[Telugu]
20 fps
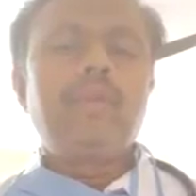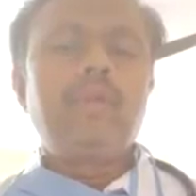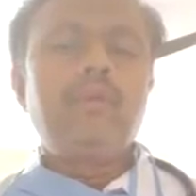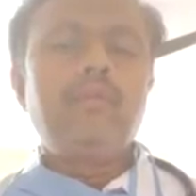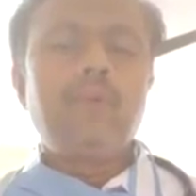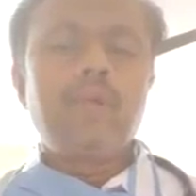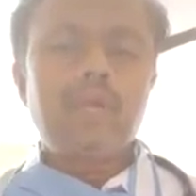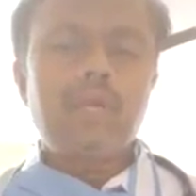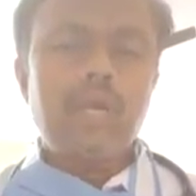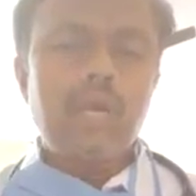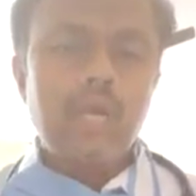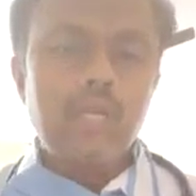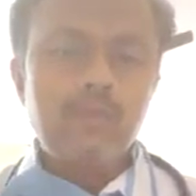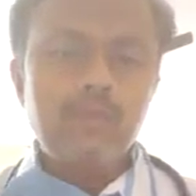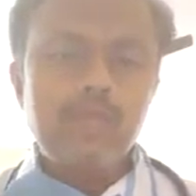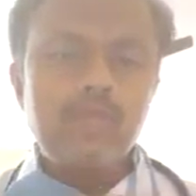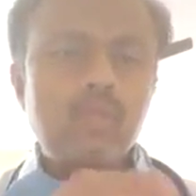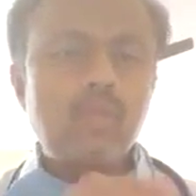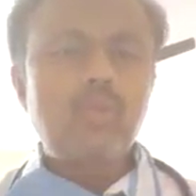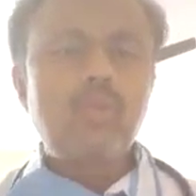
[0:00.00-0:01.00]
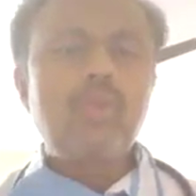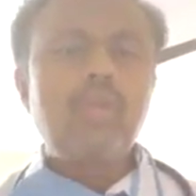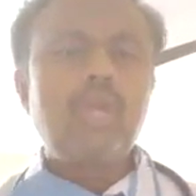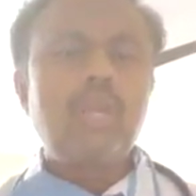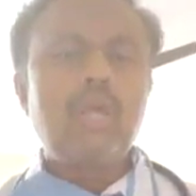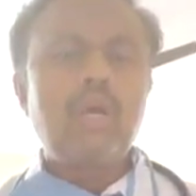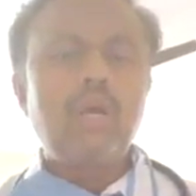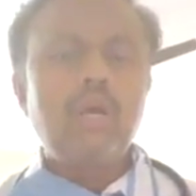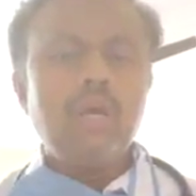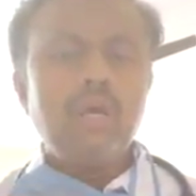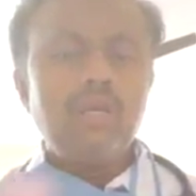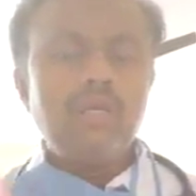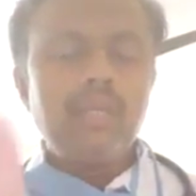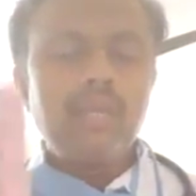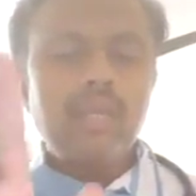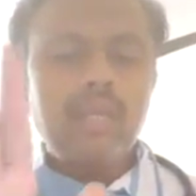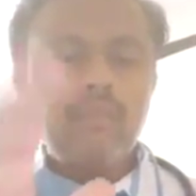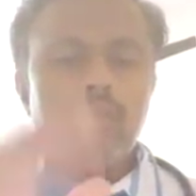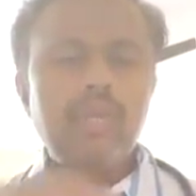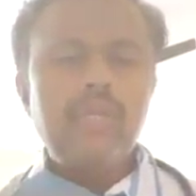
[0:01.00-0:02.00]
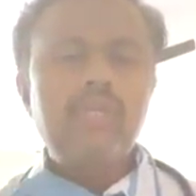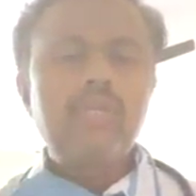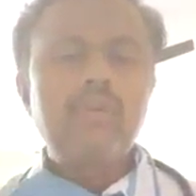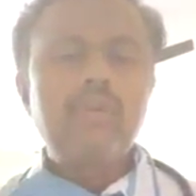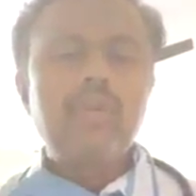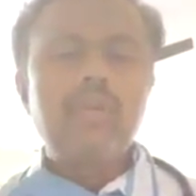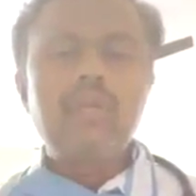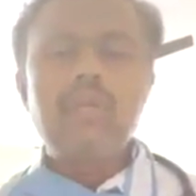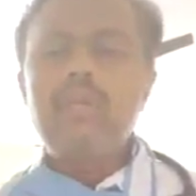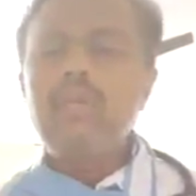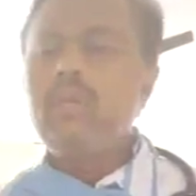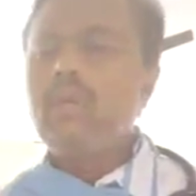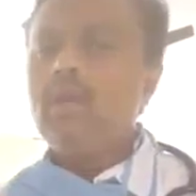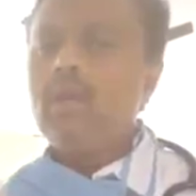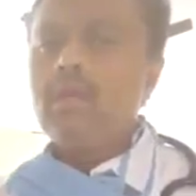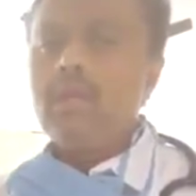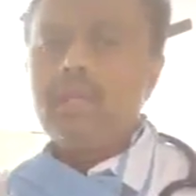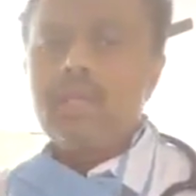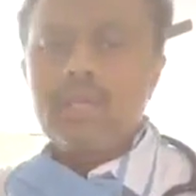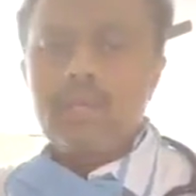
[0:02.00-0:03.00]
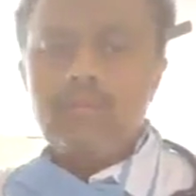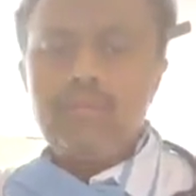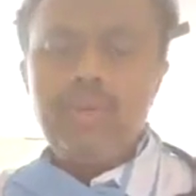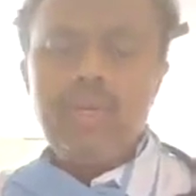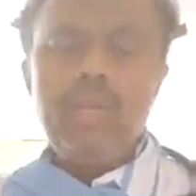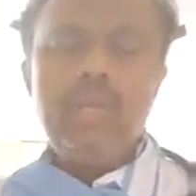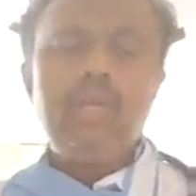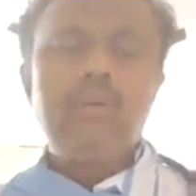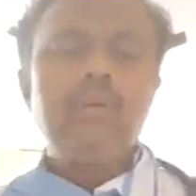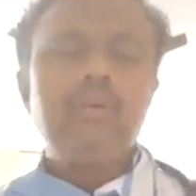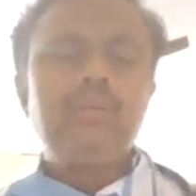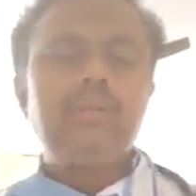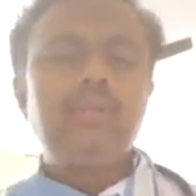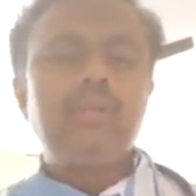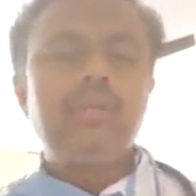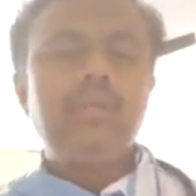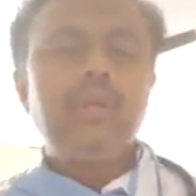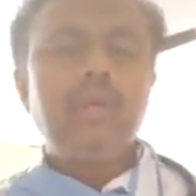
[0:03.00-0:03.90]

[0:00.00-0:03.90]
వాళ్ళకి హజ్మత్ సూట్ ఉండాలా నీ దగ్గర మెడిసిన్ ఉన్నాయి నా దగ్గర బిల్డింగ్ ఉంది